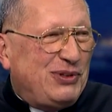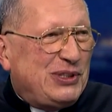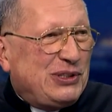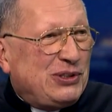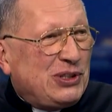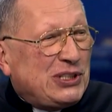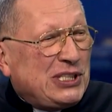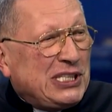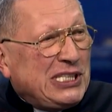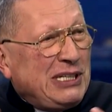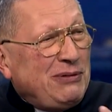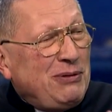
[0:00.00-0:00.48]
Więc
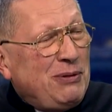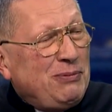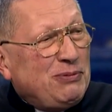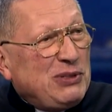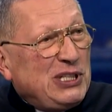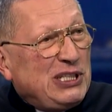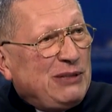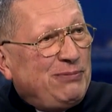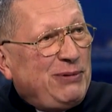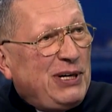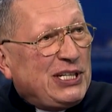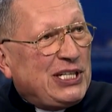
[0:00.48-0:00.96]
to czasami
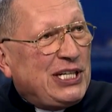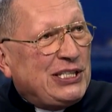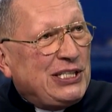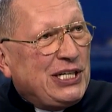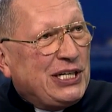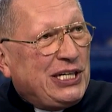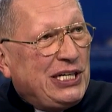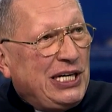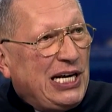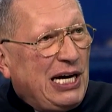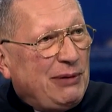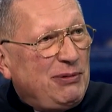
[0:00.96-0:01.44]
przysparza
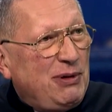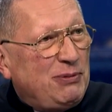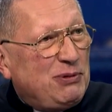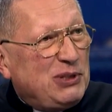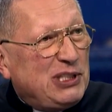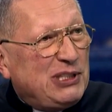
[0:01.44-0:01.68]
reklamy,